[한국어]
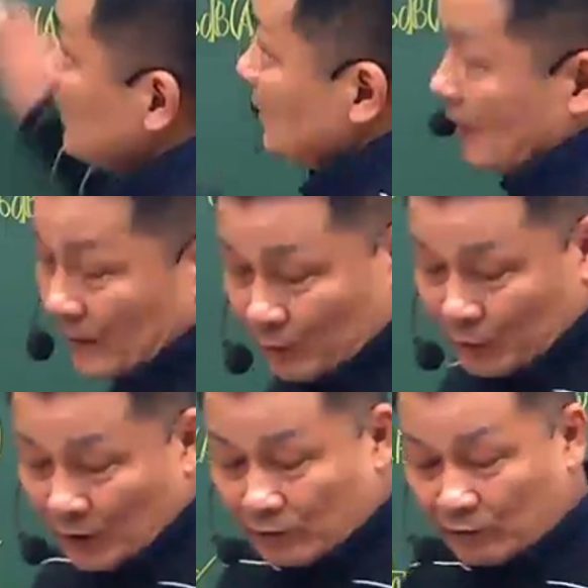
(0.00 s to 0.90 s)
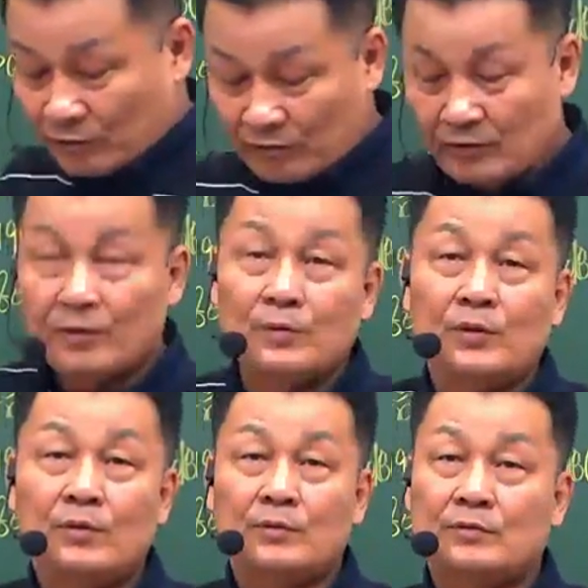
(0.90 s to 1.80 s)
계산 문제도 그렇고
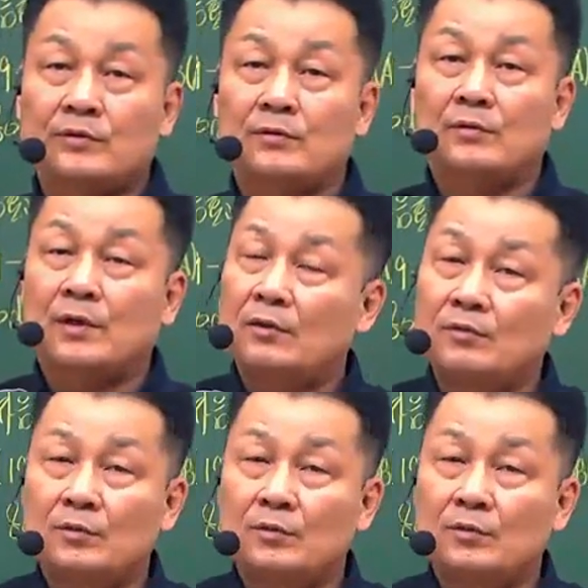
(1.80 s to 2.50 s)
이론적인 것도 그렇고 한두